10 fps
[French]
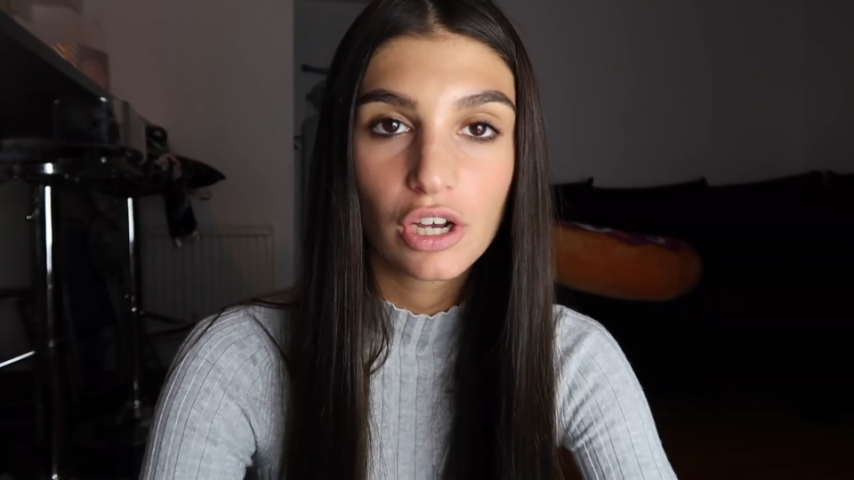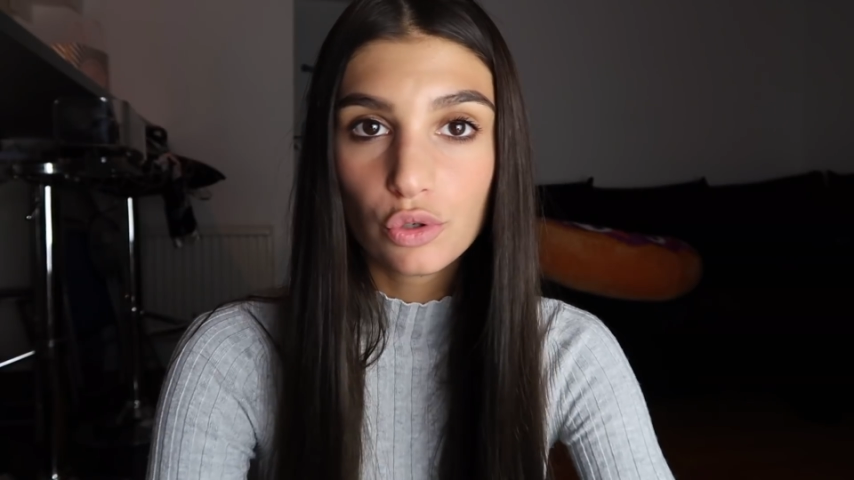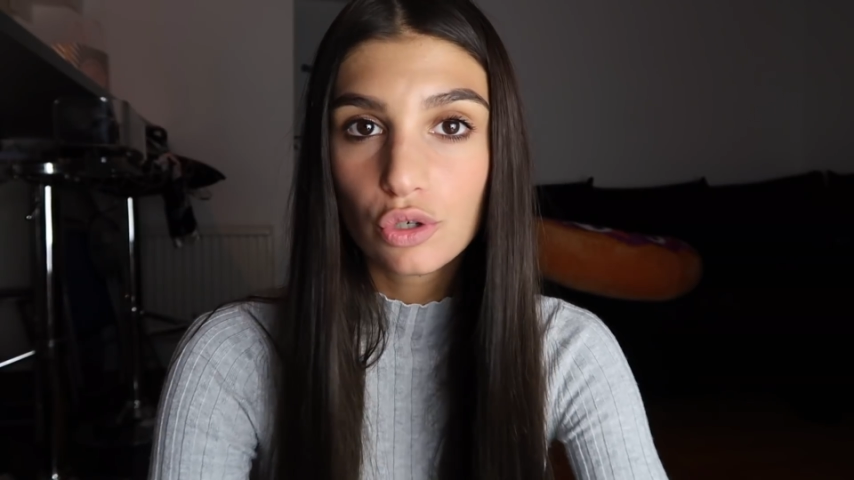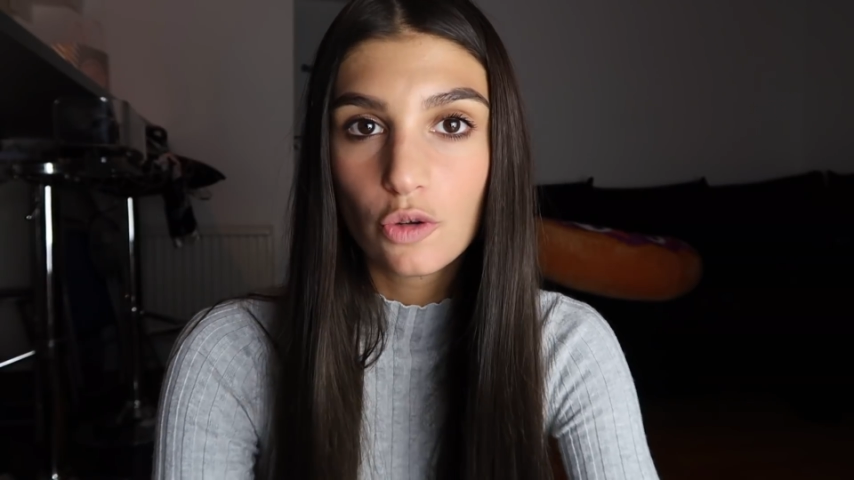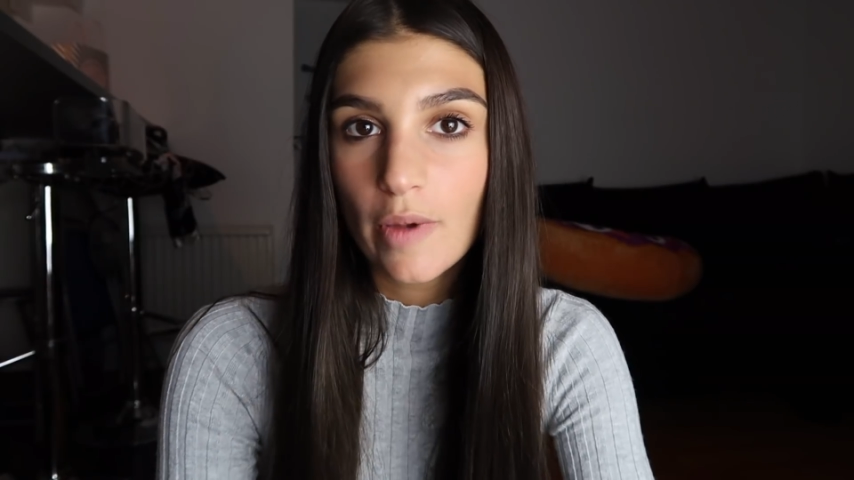
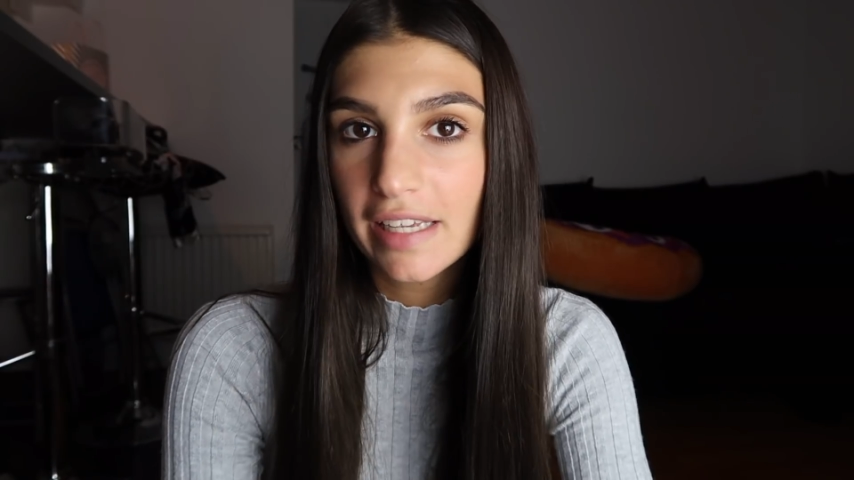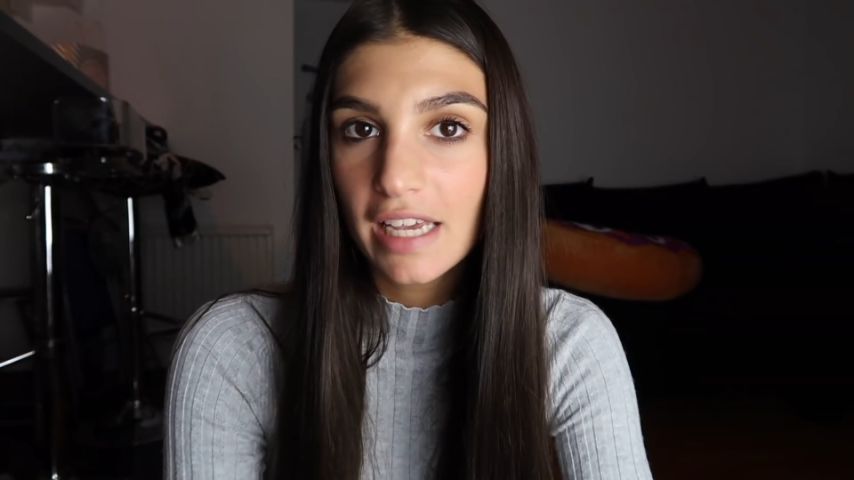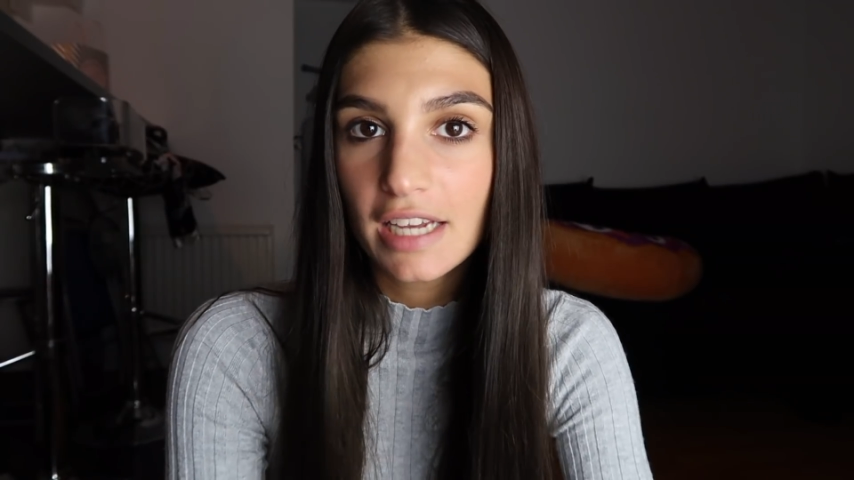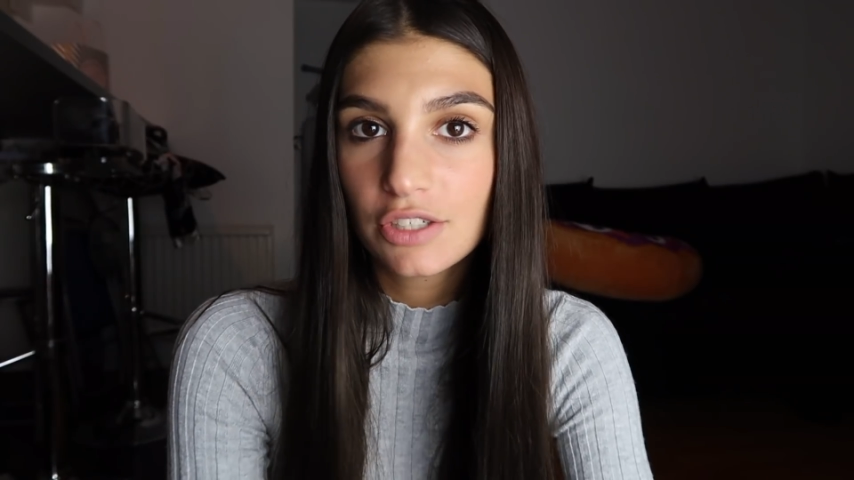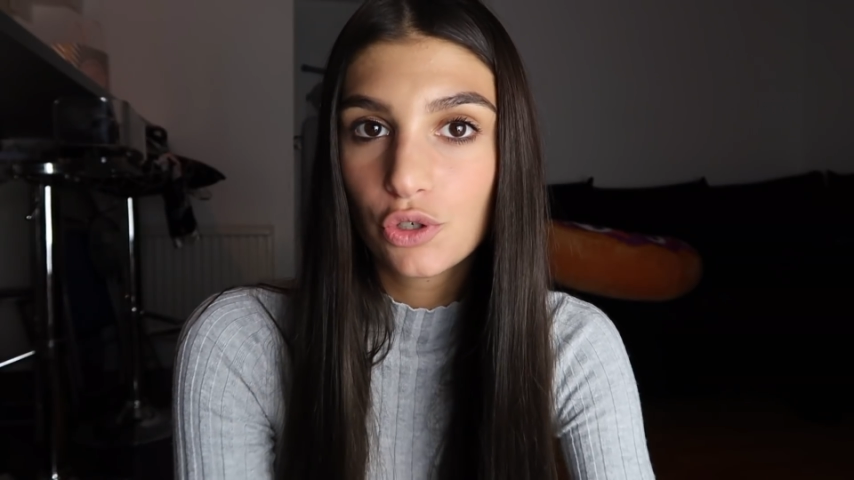Donc le
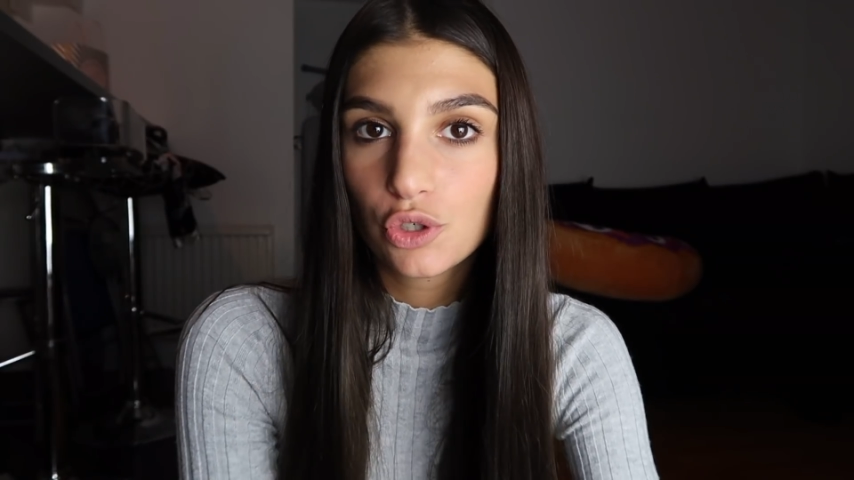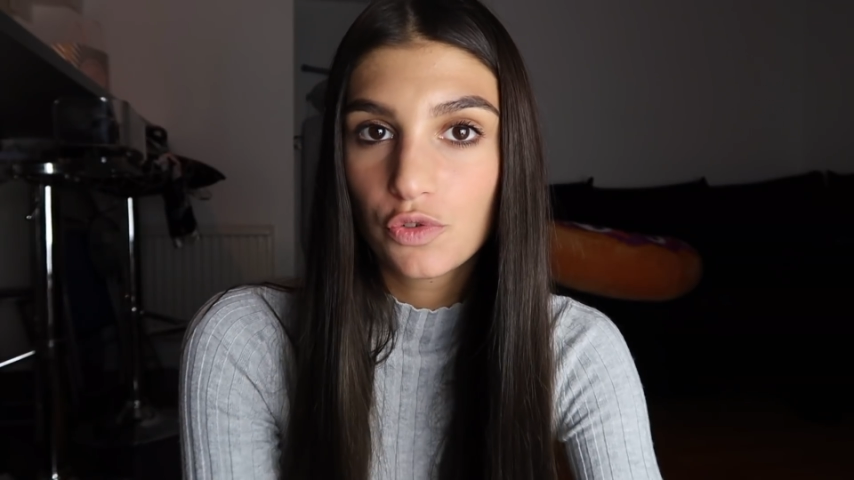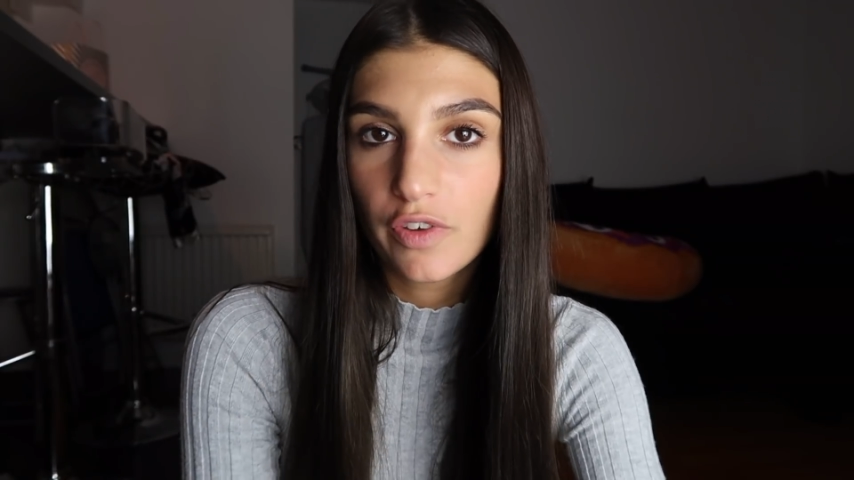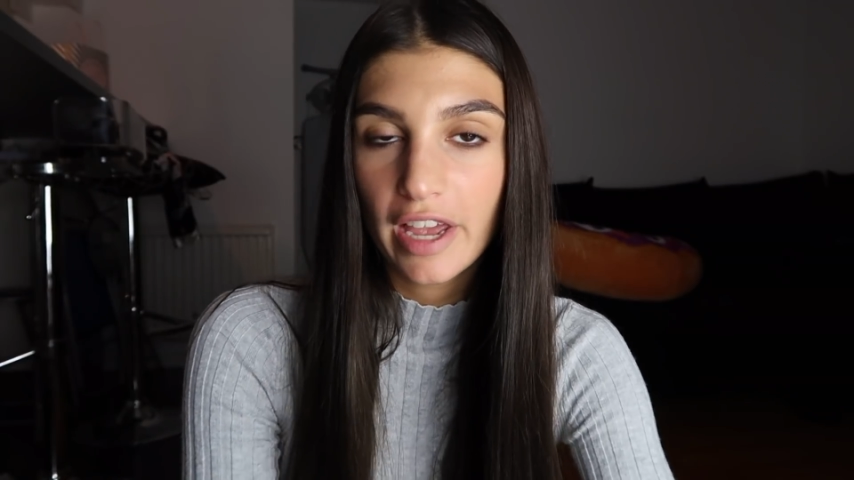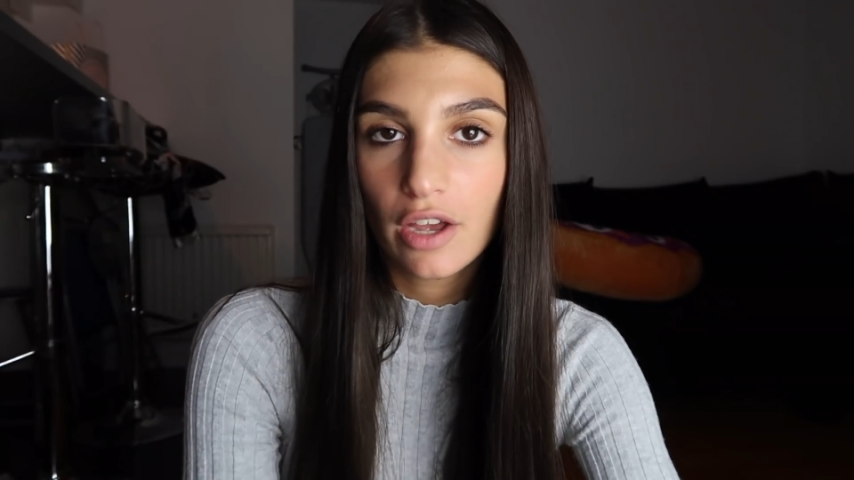maquillage que je
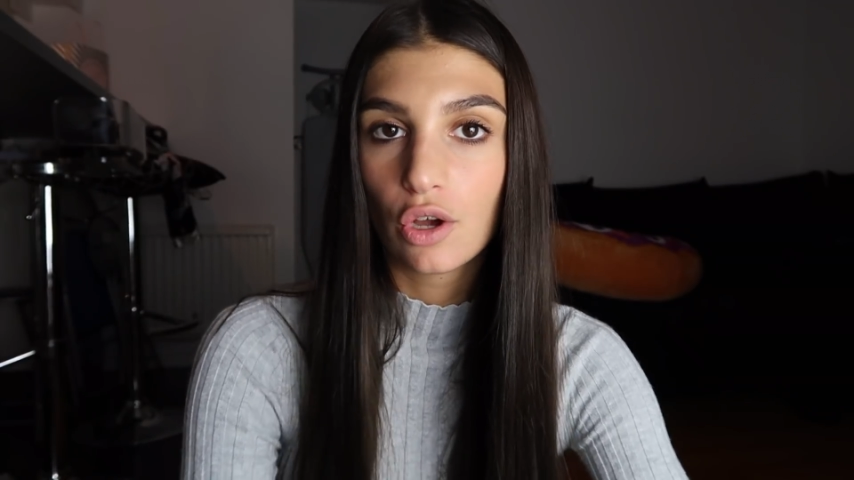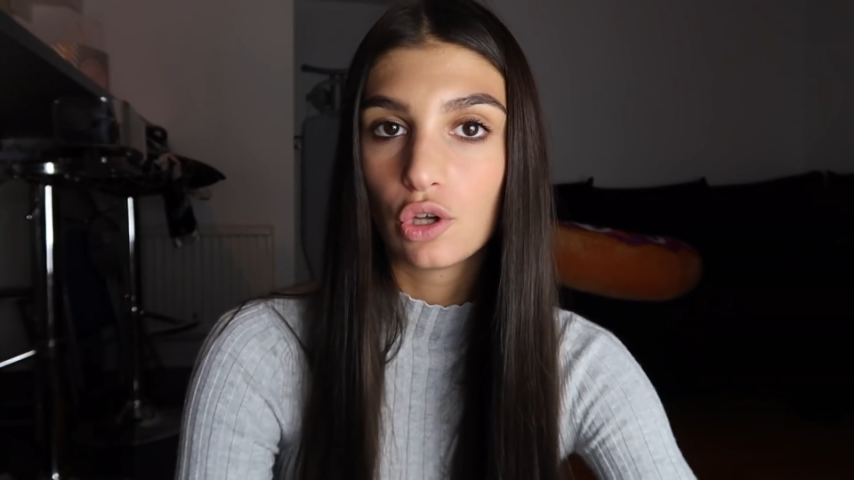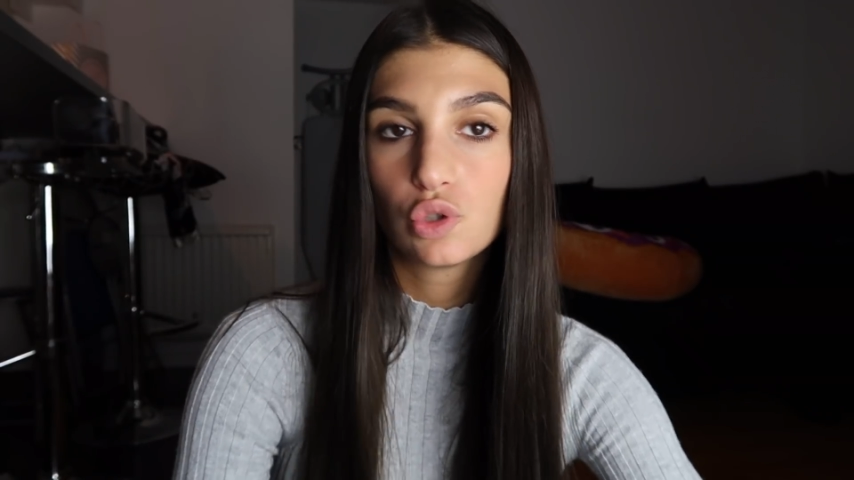fais euh,